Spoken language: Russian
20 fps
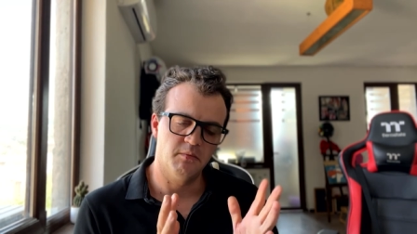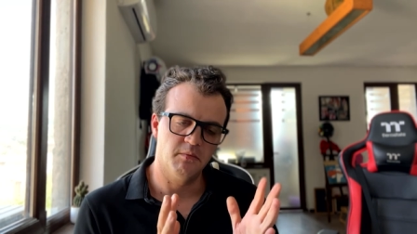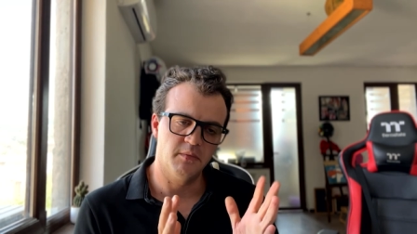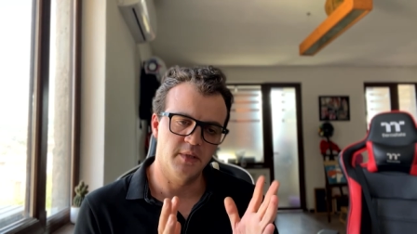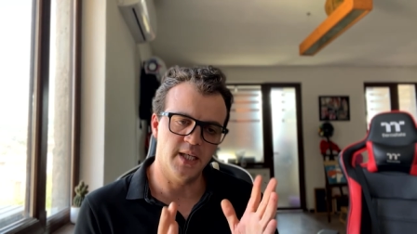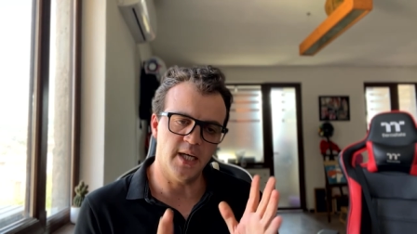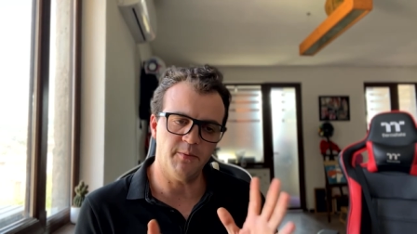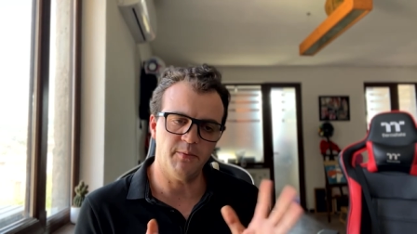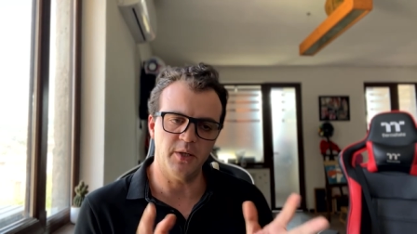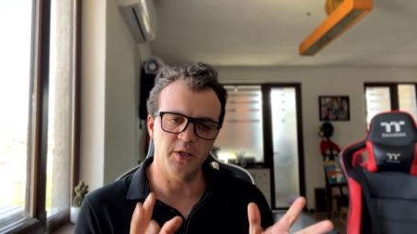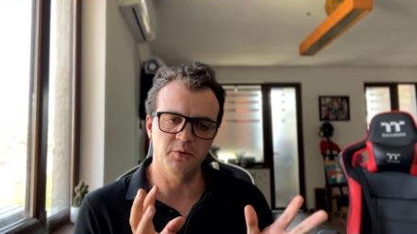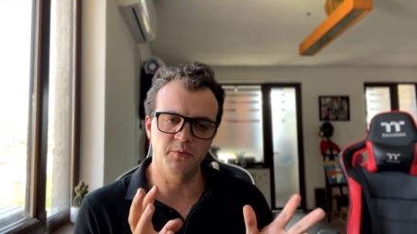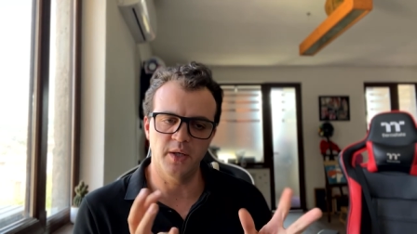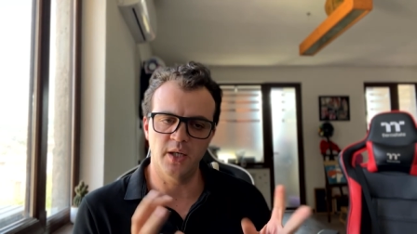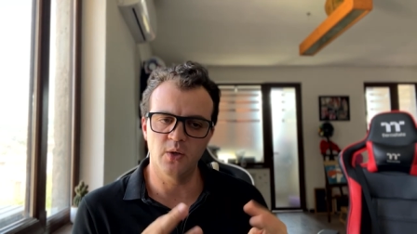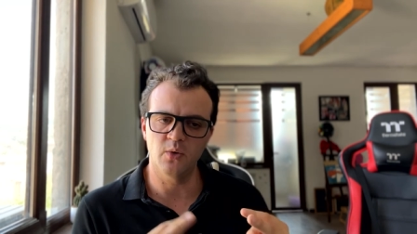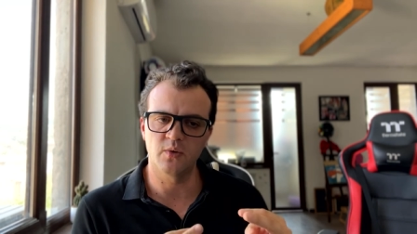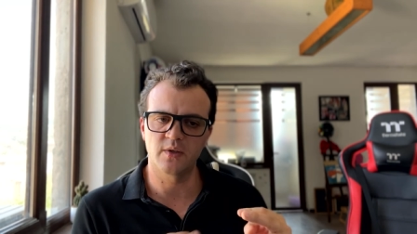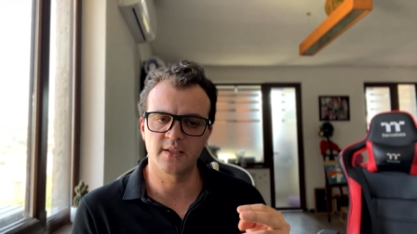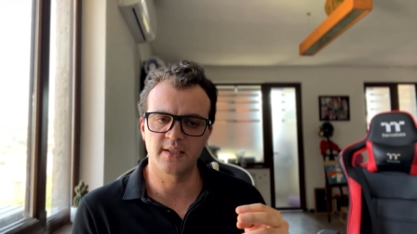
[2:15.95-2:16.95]
Я
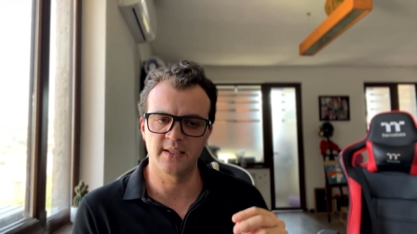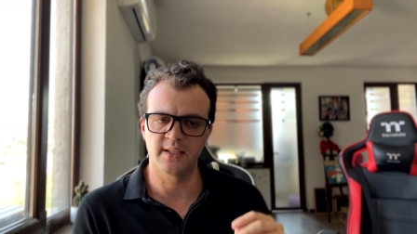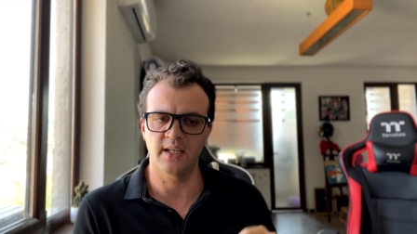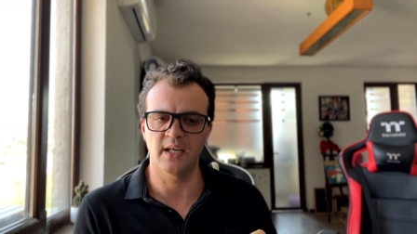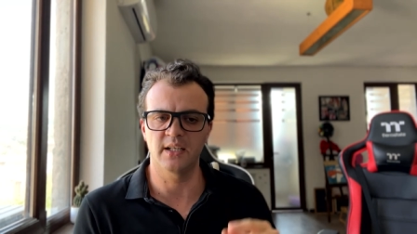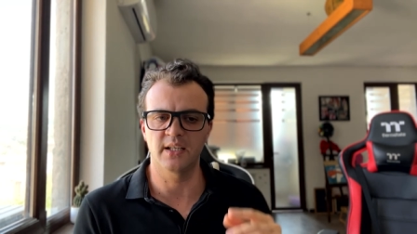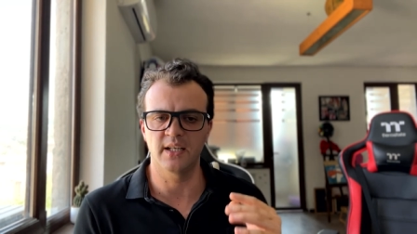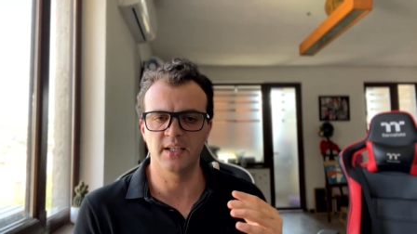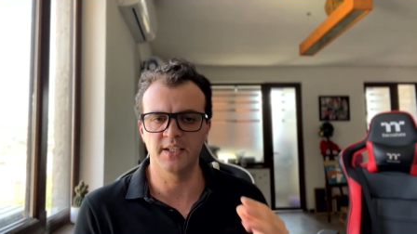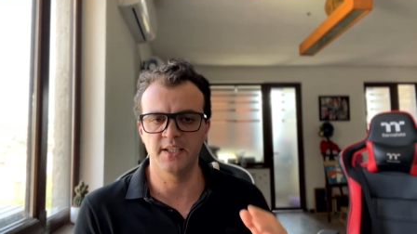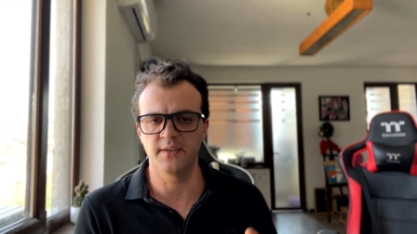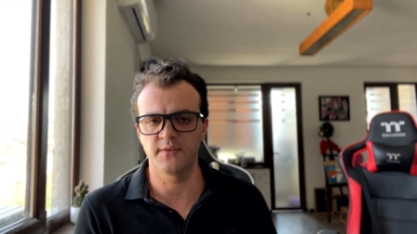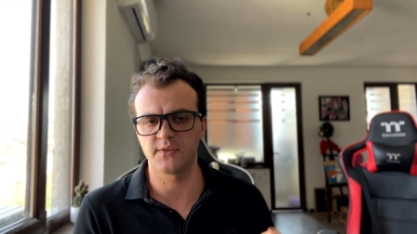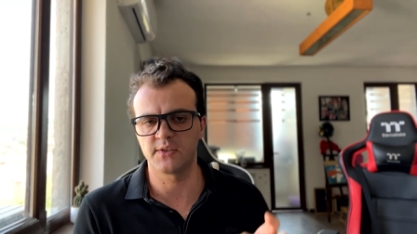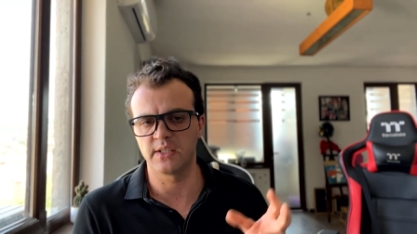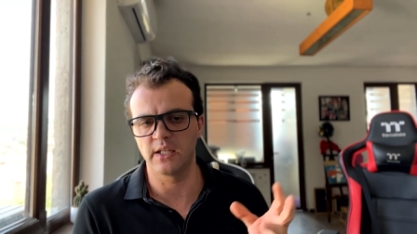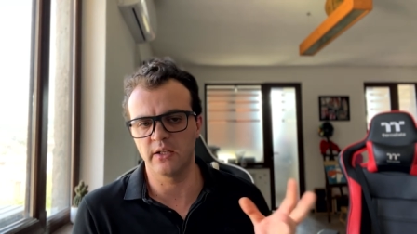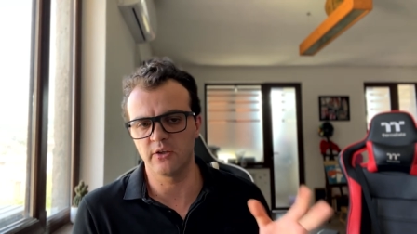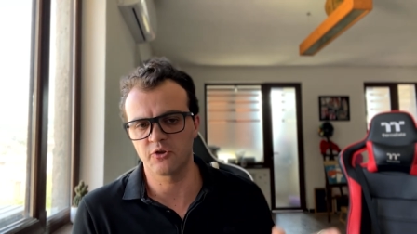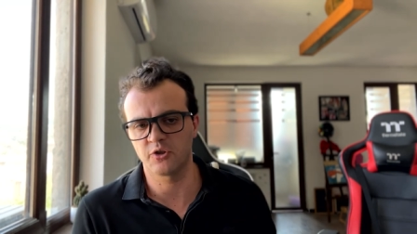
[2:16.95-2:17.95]
понимаю, цена на
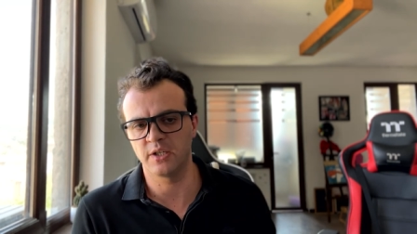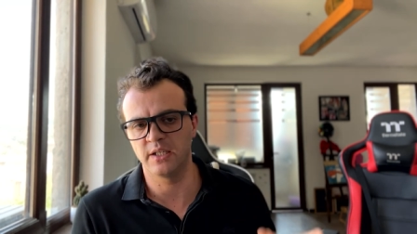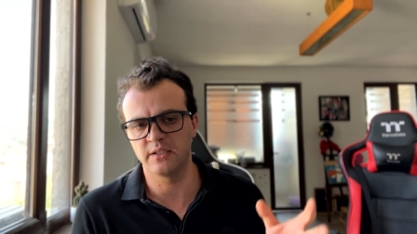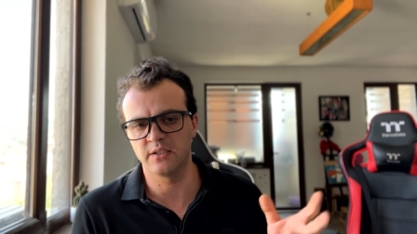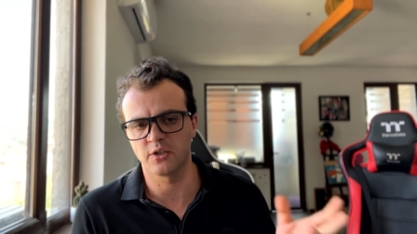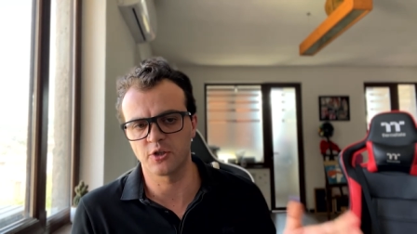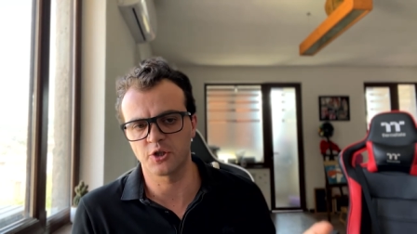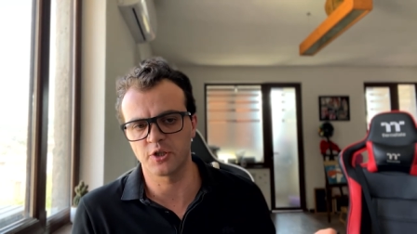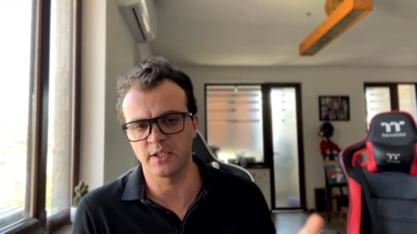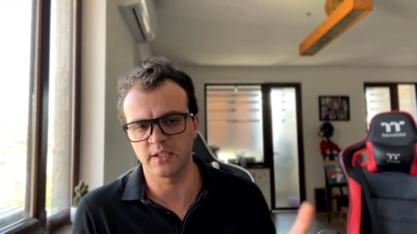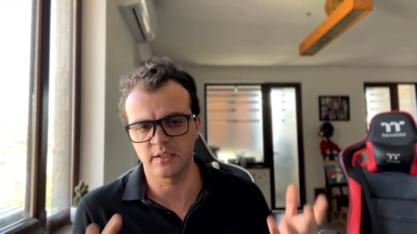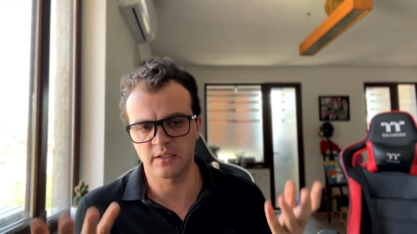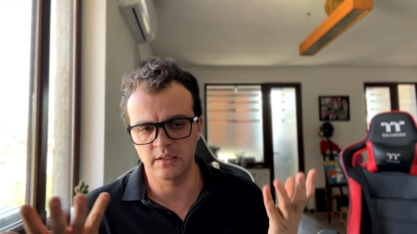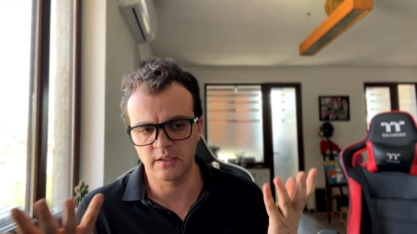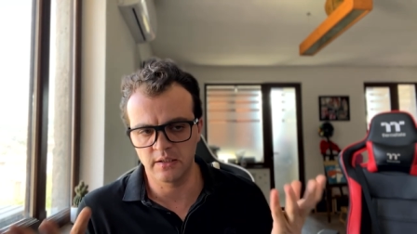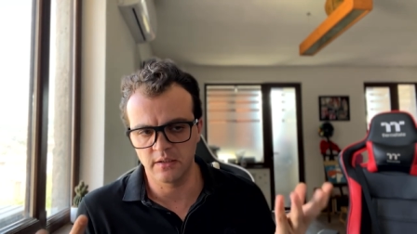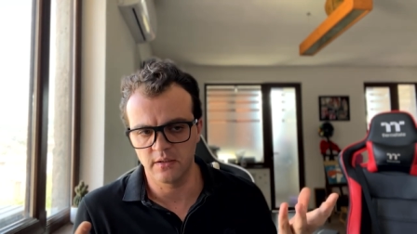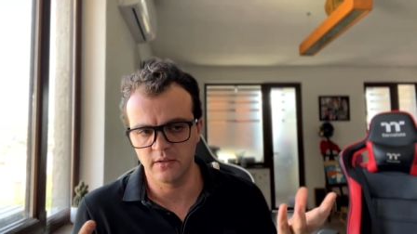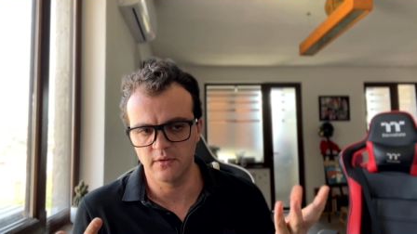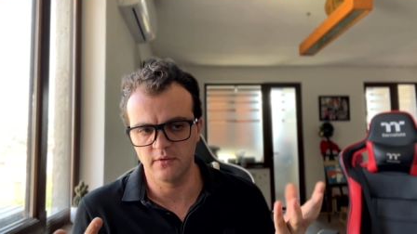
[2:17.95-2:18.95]
нефть должна
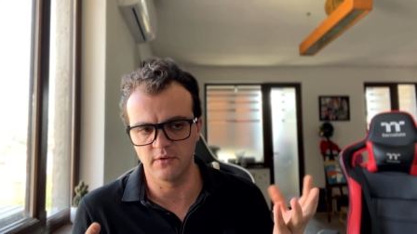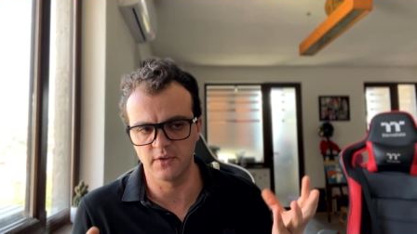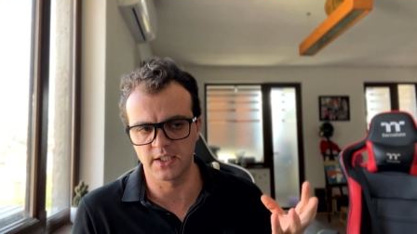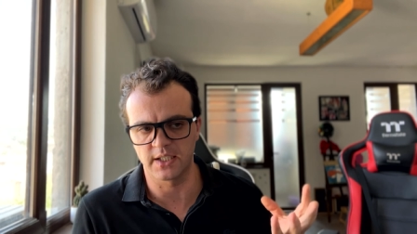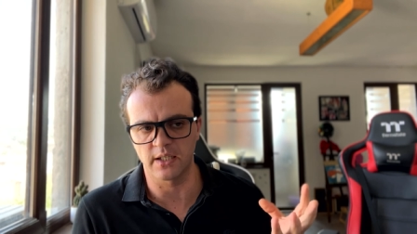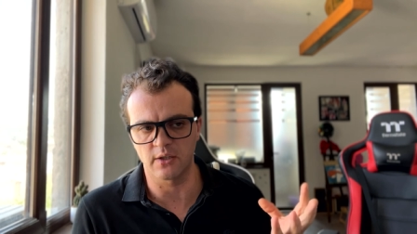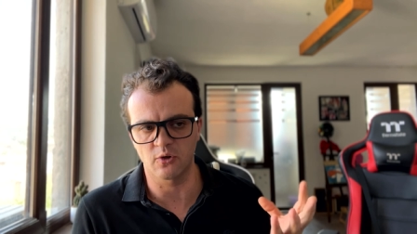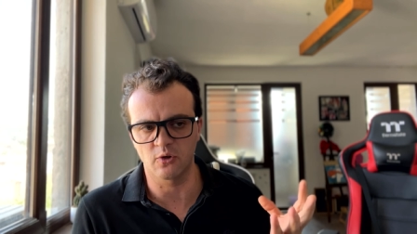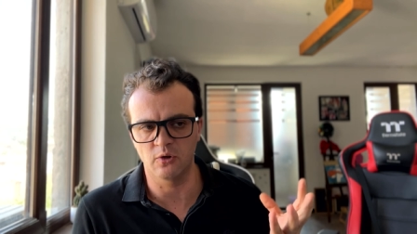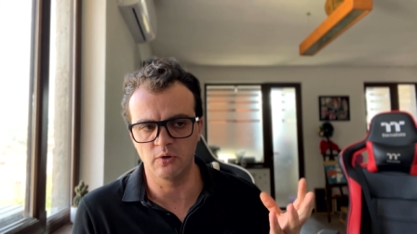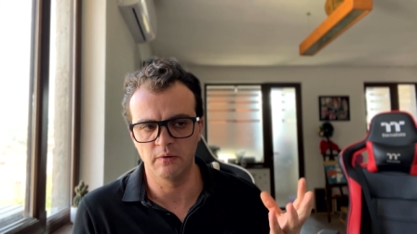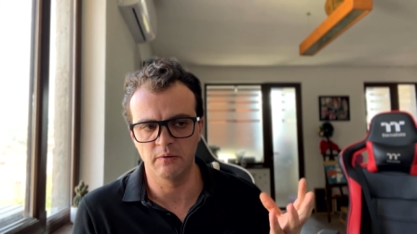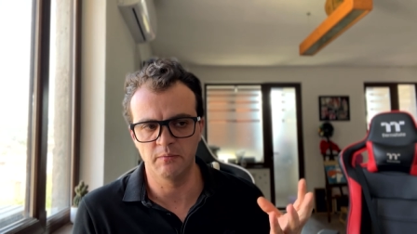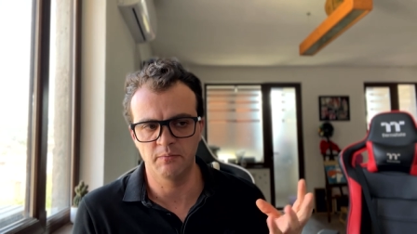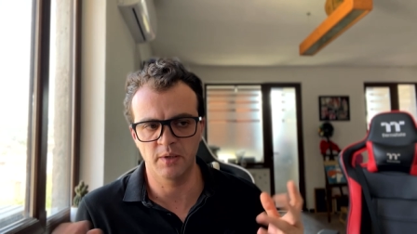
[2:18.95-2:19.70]
держаться высоко,